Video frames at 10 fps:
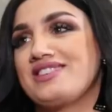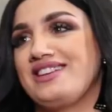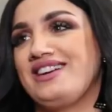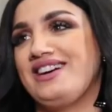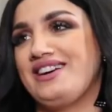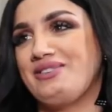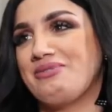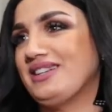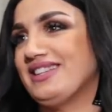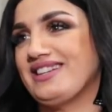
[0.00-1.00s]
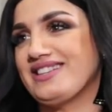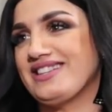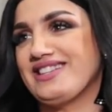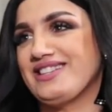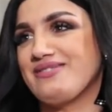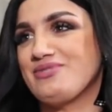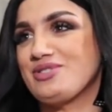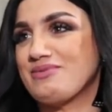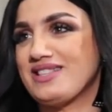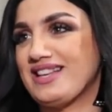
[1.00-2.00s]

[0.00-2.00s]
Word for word: صراحه ما بقدر مش مص...